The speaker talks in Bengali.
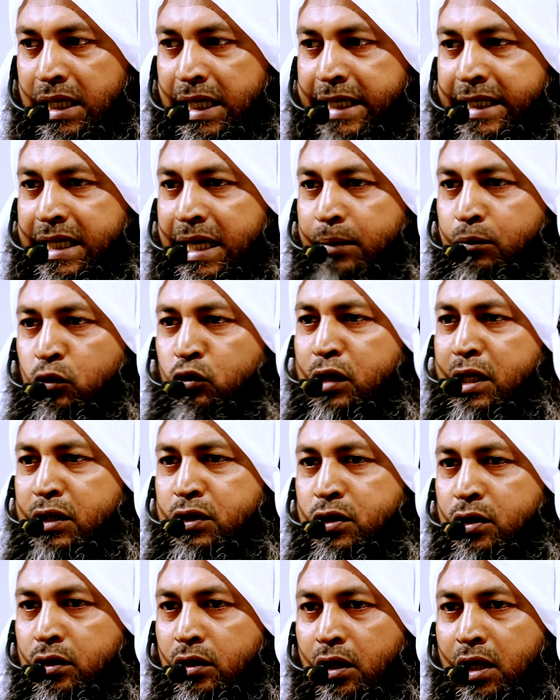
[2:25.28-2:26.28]
এটা এমন
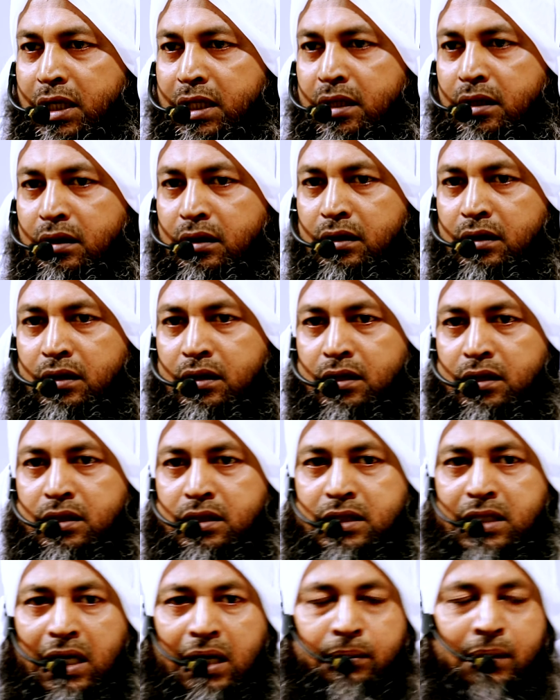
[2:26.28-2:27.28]
কিছু নয়
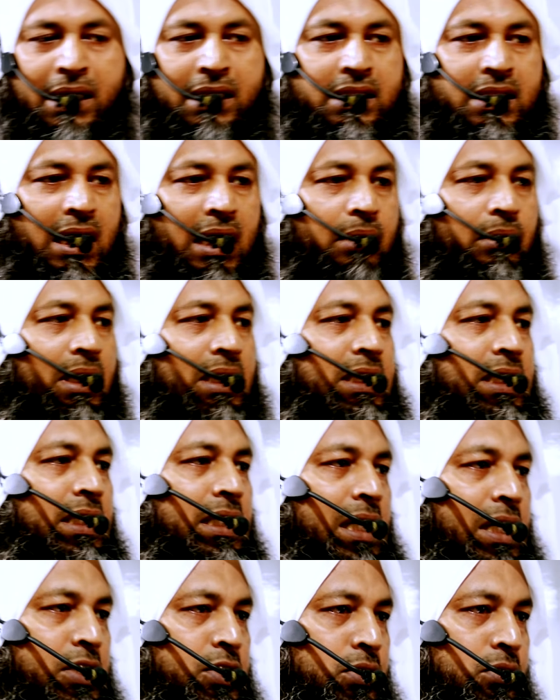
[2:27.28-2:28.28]
যে আমার দাওয়াতি
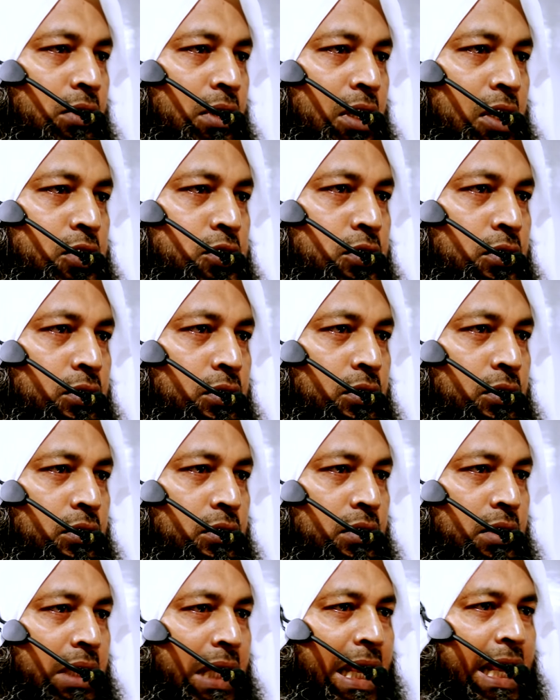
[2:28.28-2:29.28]
কাজ করার জন্য
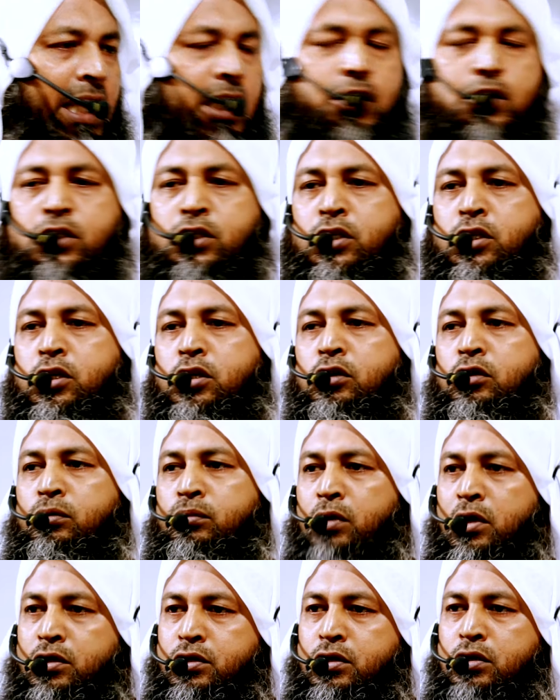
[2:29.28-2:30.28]
একশো
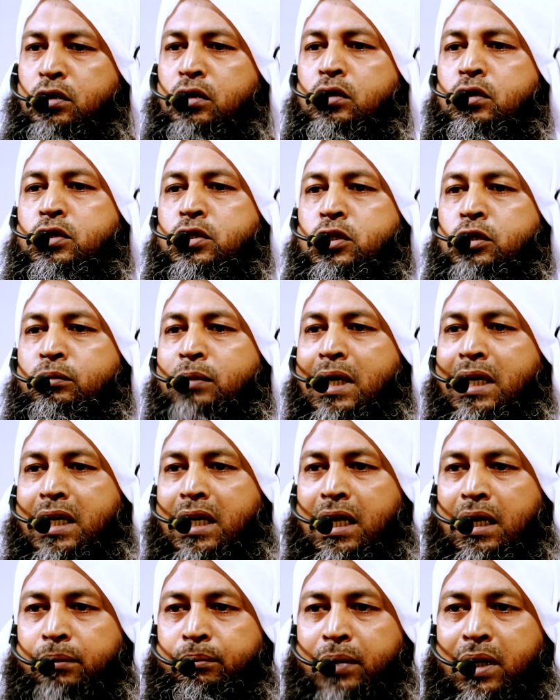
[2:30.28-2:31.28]
বছর সময়
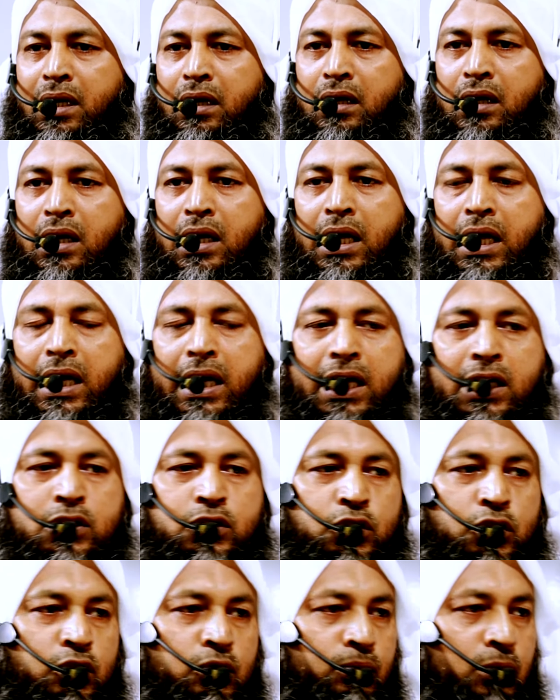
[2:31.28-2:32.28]
লাগবে
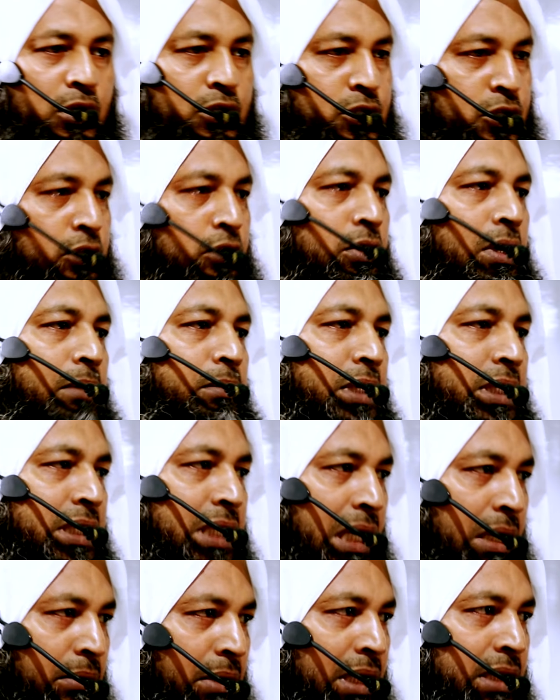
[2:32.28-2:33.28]
একশো বছর আমি
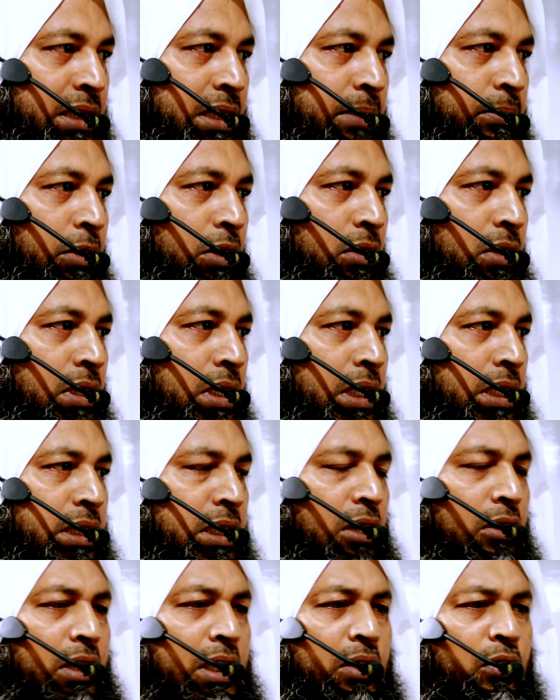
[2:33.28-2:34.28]
দাওয়াত দিব
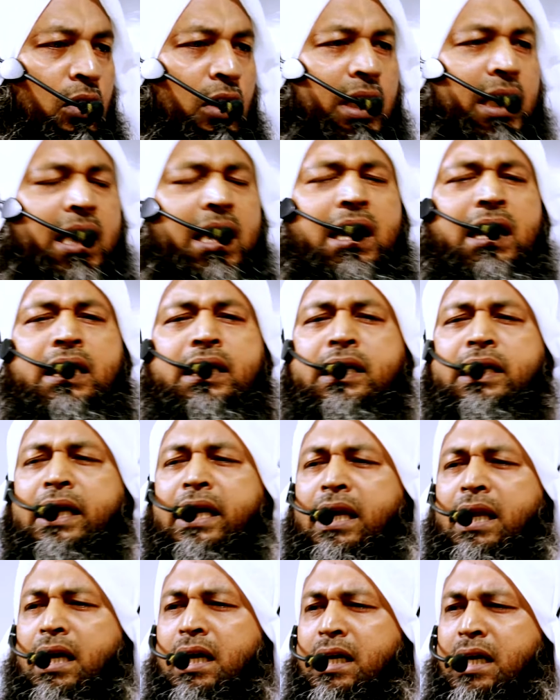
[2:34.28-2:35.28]
তাহলে অনেক
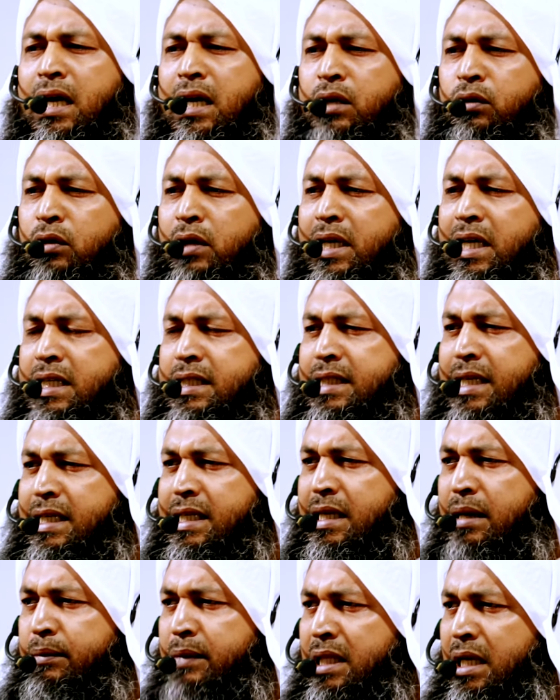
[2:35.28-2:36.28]
এলাকায় অনেক
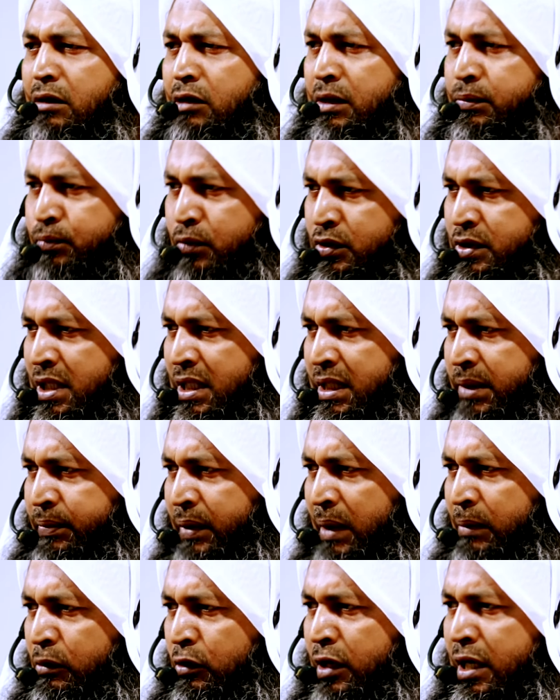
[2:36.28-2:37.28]
জায়গায় আমি দাওয়াত পৌঁছাতে
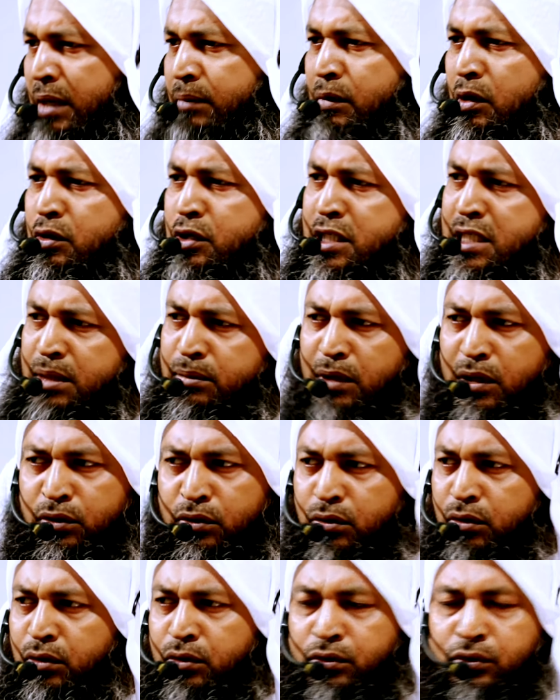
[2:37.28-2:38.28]
পারবো অনেক মানুষ ইমান
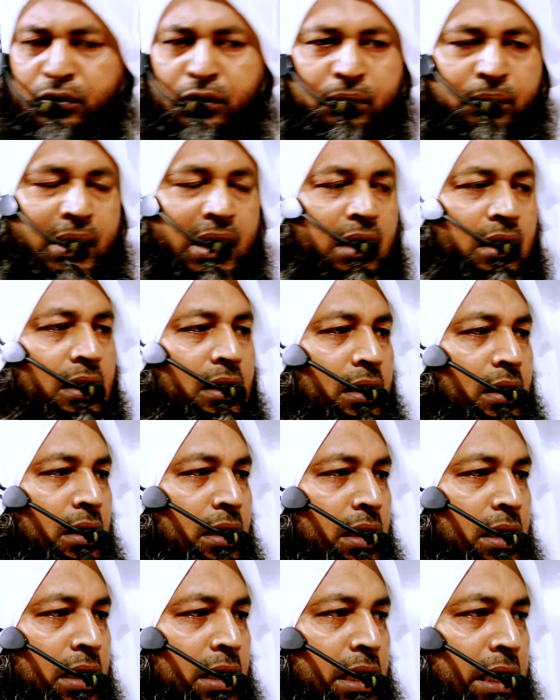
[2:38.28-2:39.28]
গ্রহণ করবে
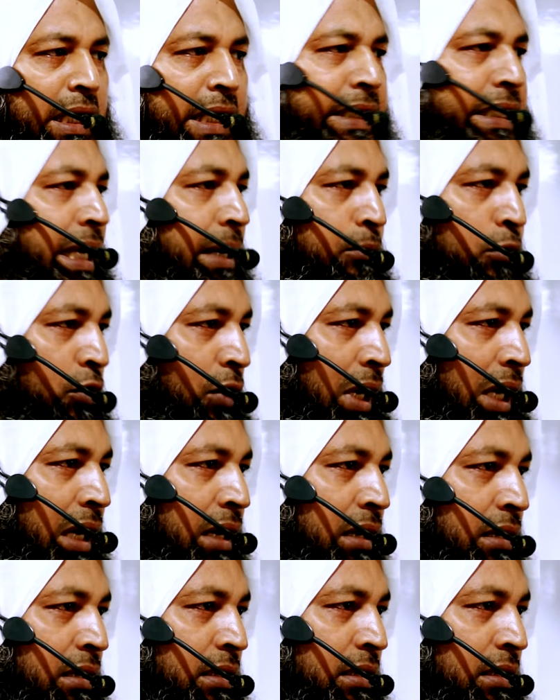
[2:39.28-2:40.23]
এটা এমন না